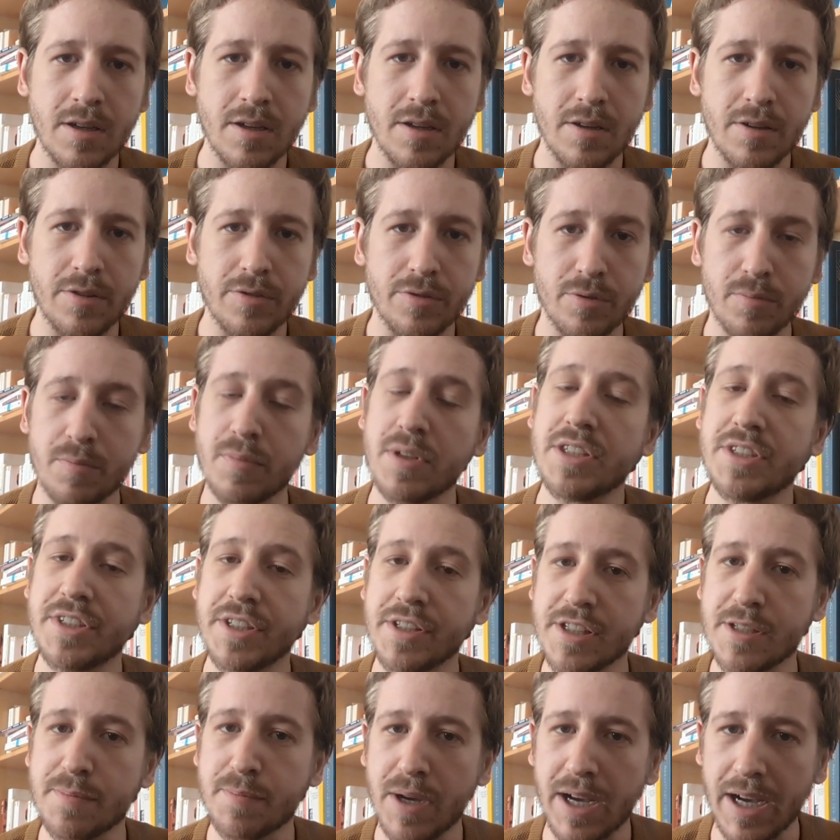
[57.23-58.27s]
euh, son métier
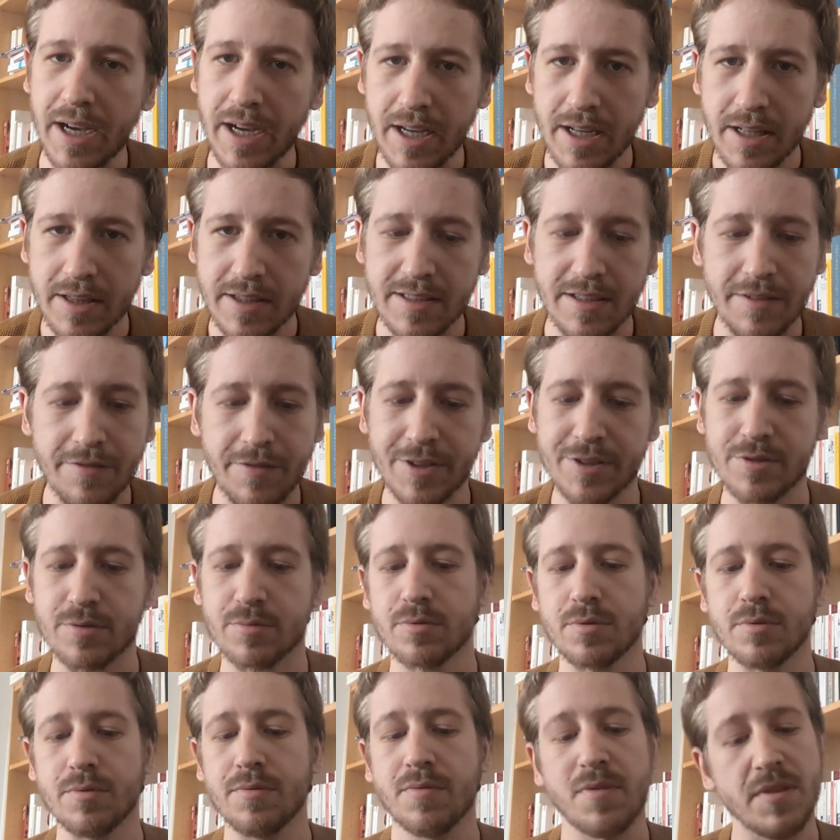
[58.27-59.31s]
disparaître, sa façon
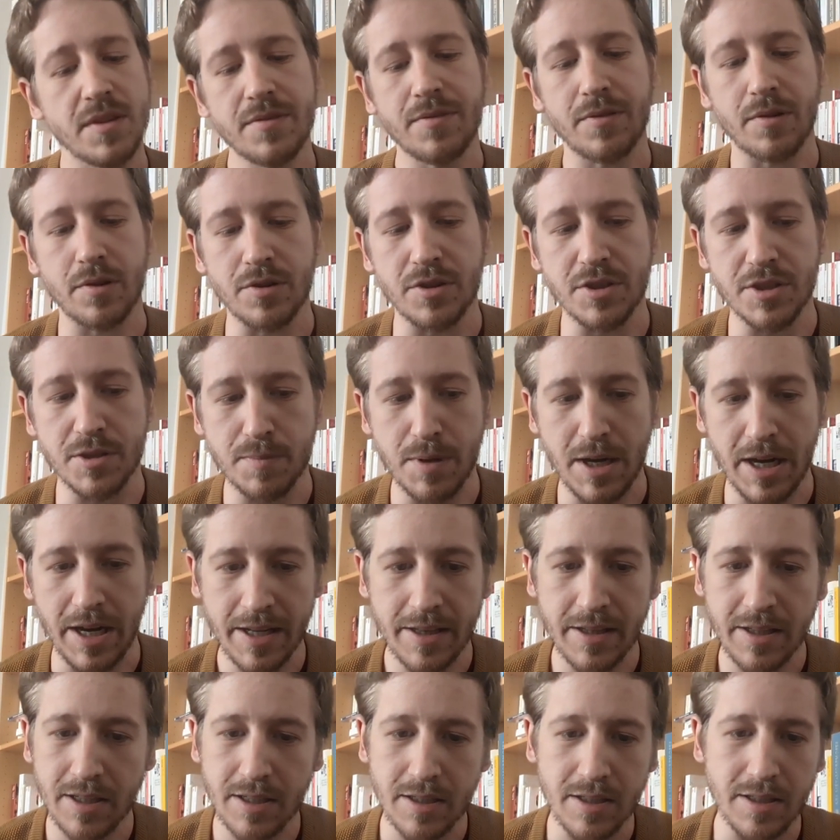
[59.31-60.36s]
de vivre
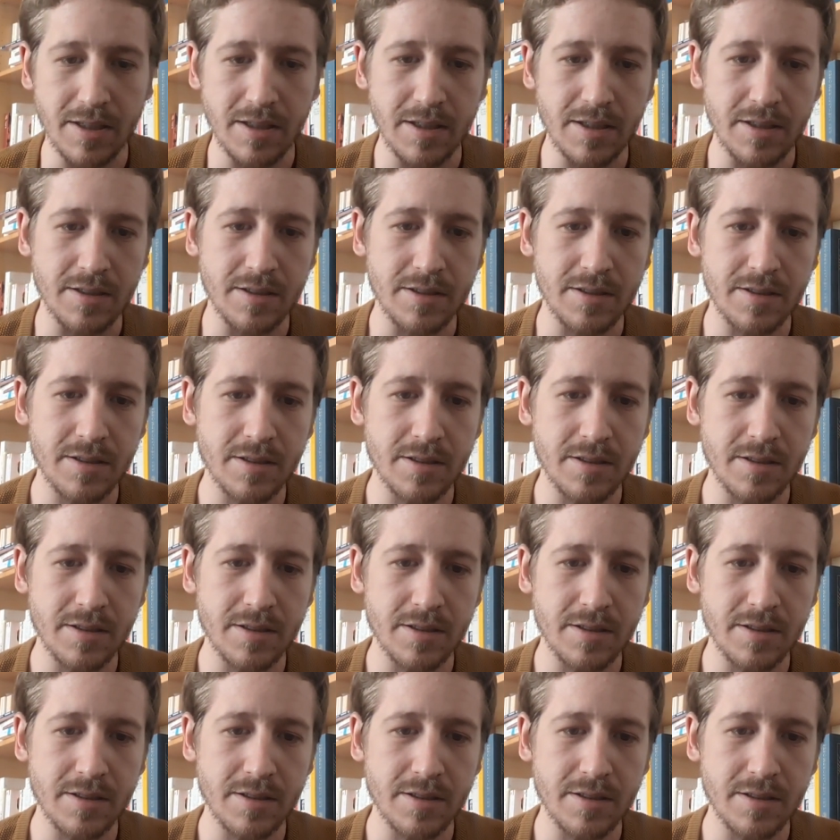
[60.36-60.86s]
disparaître et